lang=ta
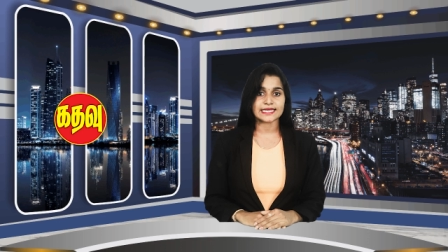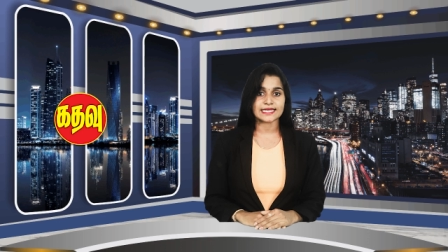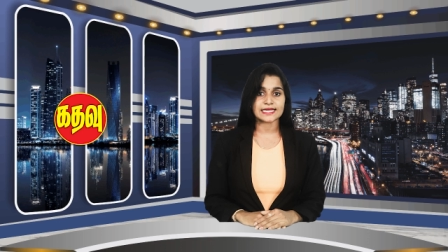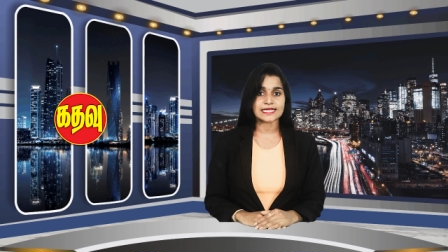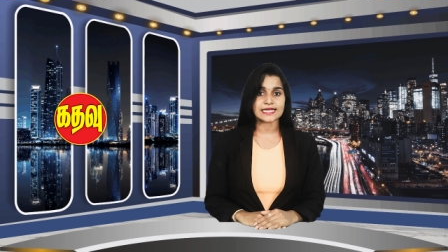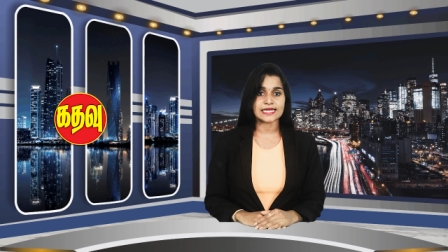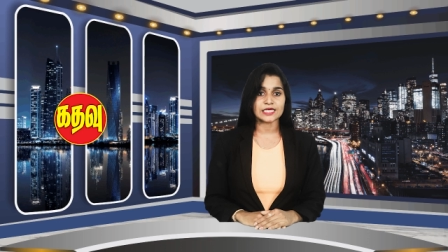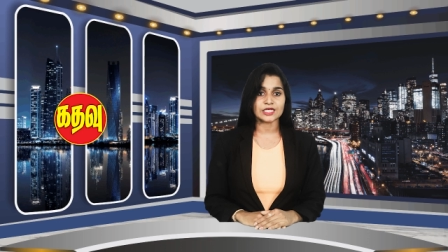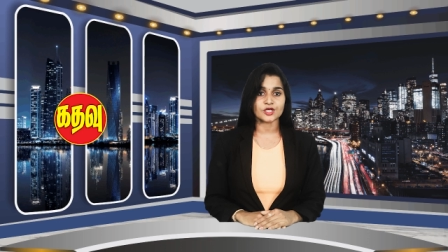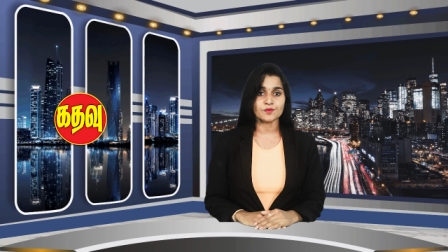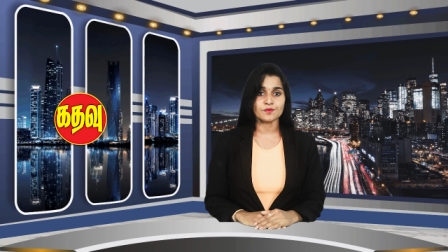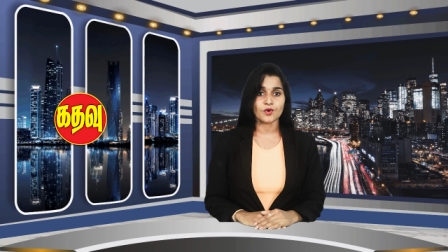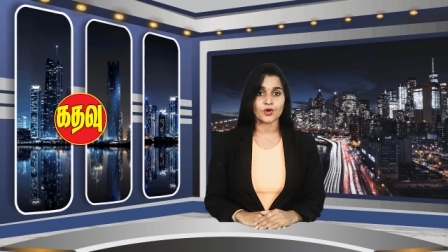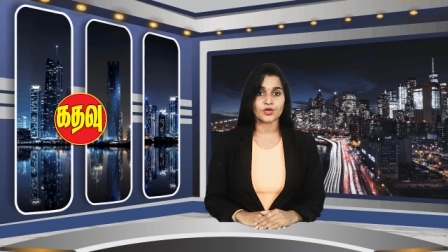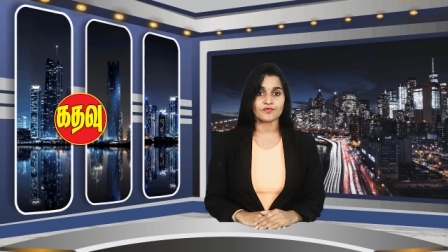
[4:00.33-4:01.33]

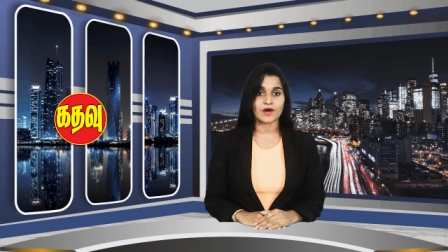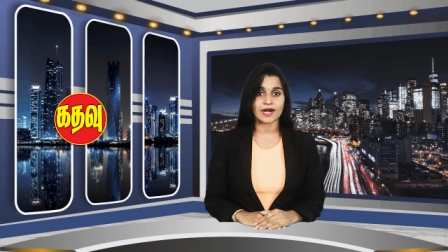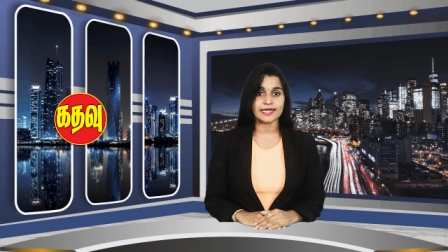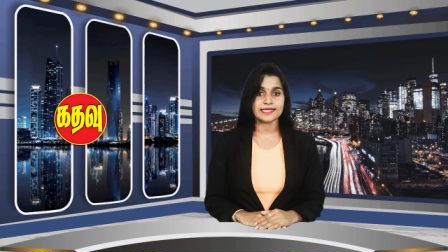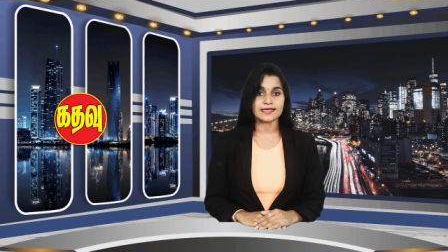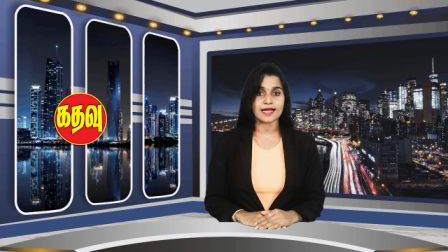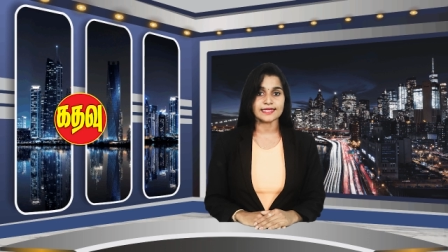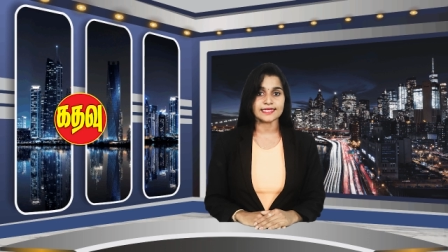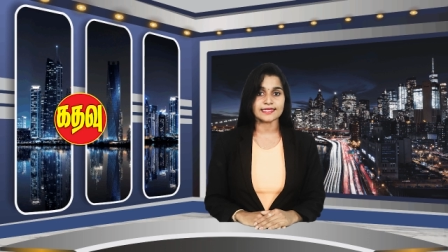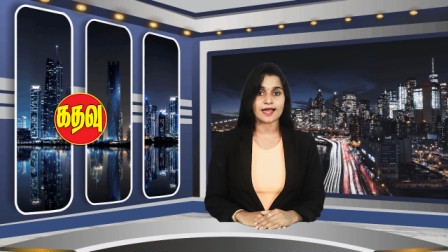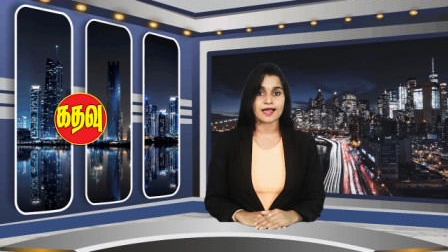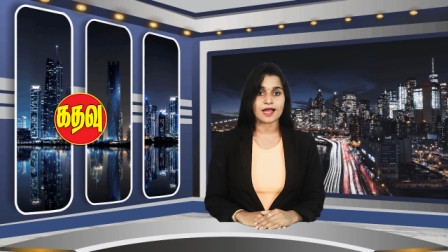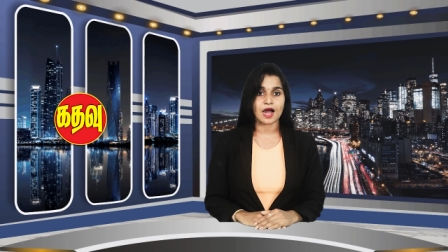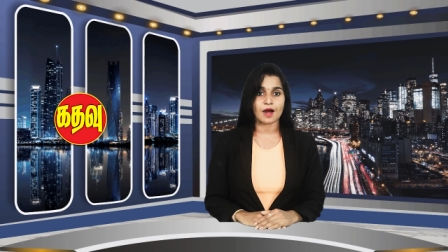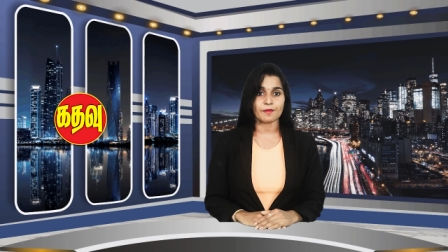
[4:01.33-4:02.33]
இயக்கங்களுக்கும் ஒரு
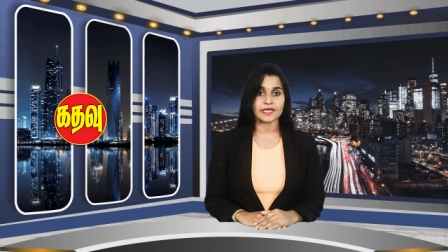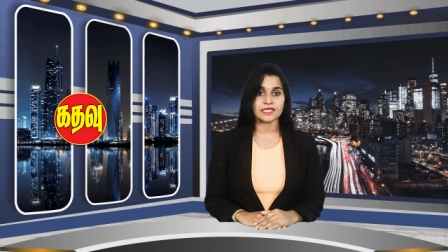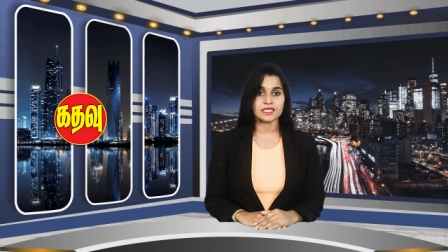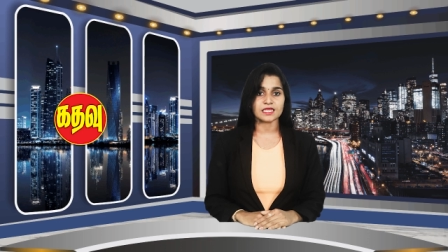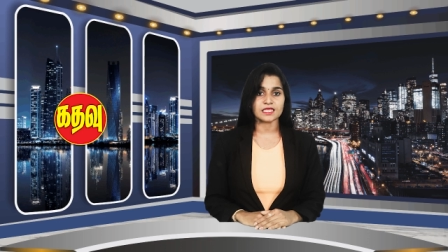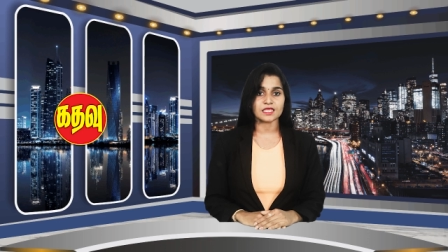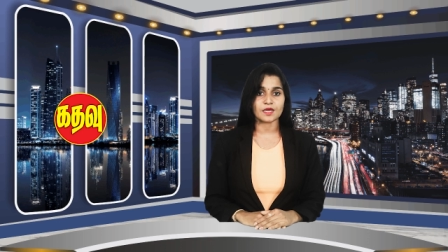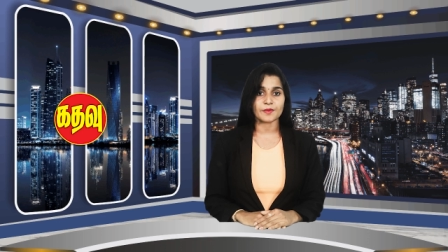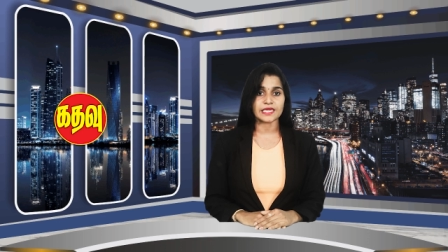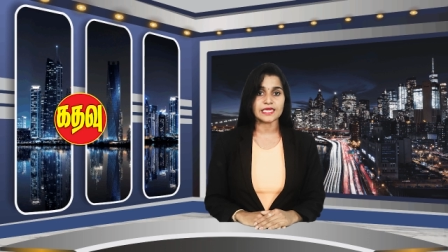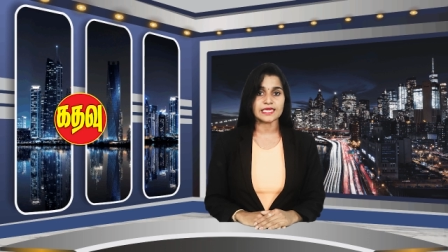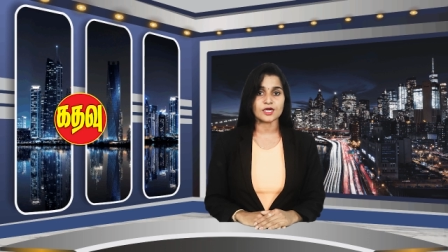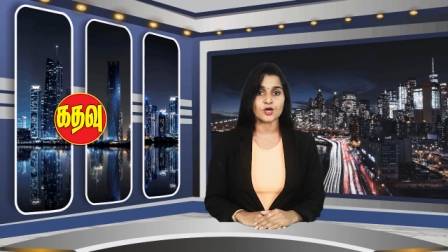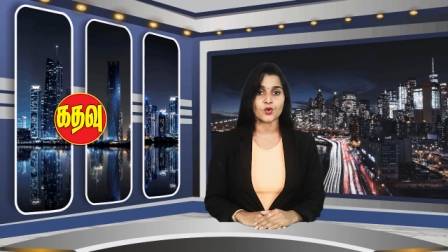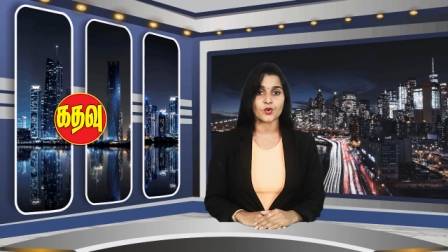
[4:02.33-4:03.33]
வழிகாட்டியாக அமைந்திருந்தமை
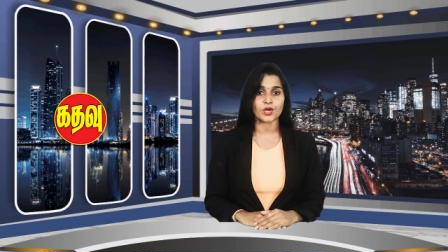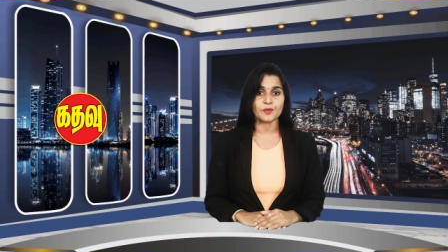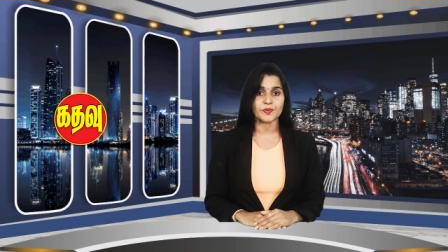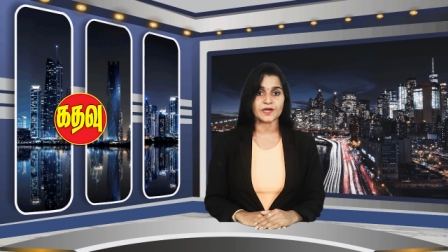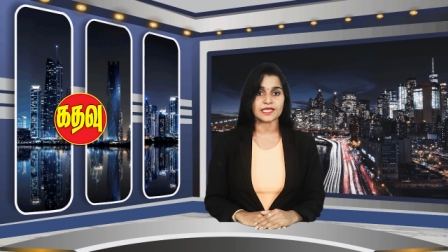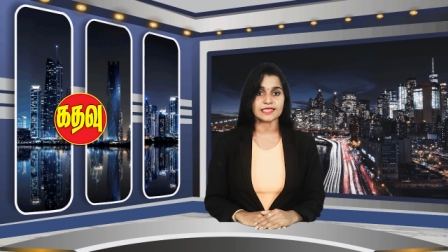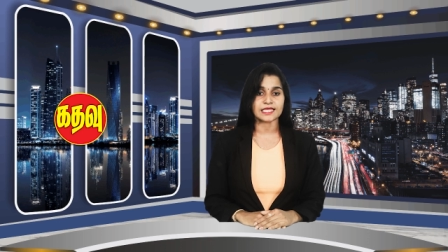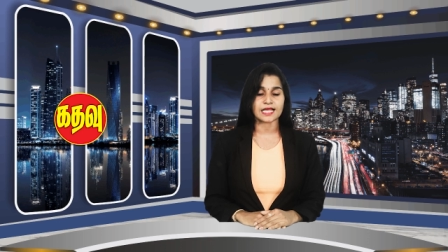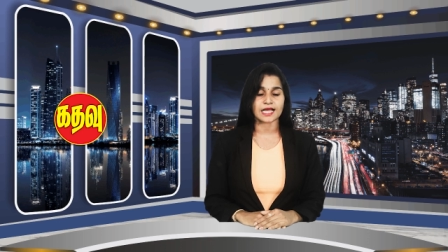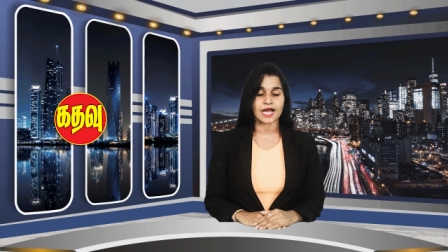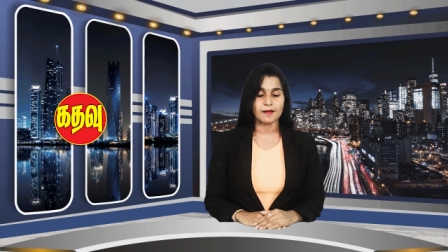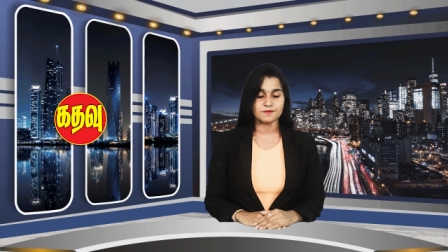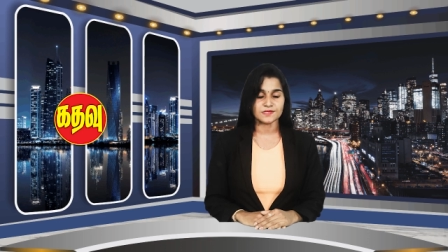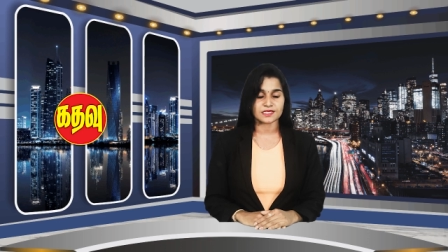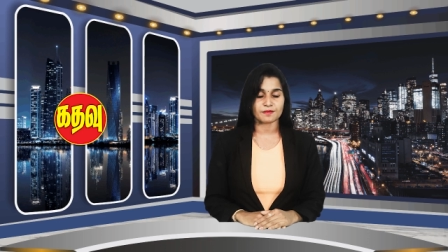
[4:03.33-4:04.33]
இங்கு குறிப்பிடத்தக்க
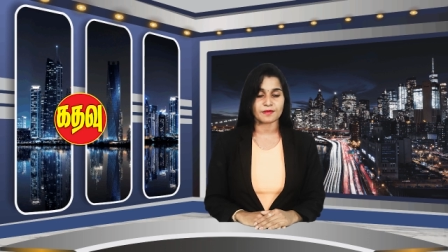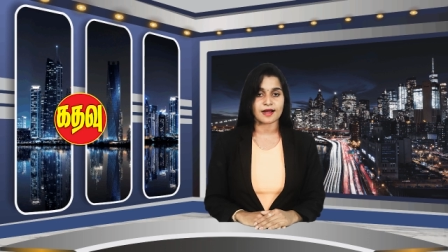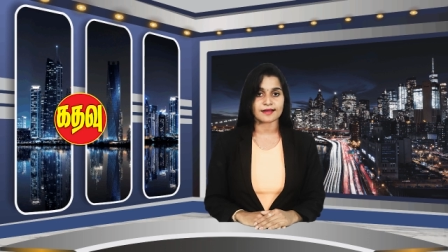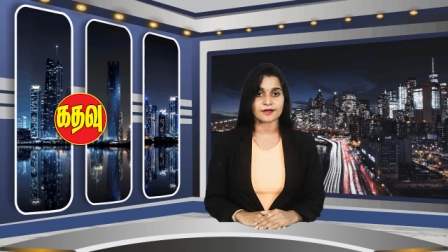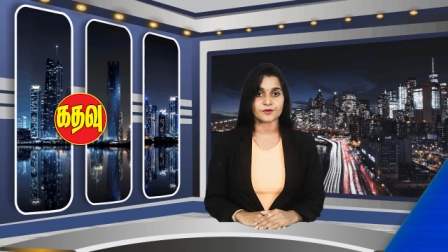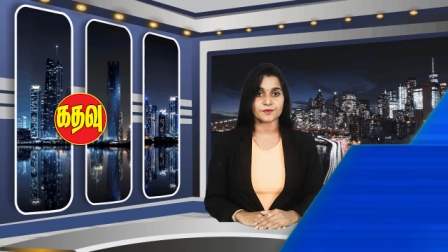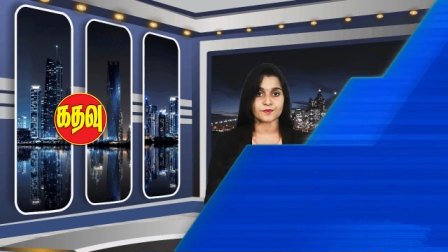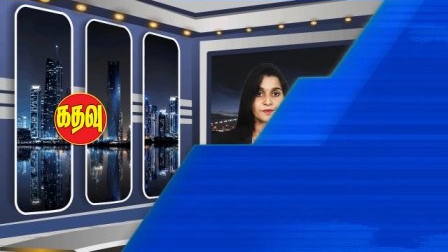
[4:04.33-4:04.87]
அம்சமாகும்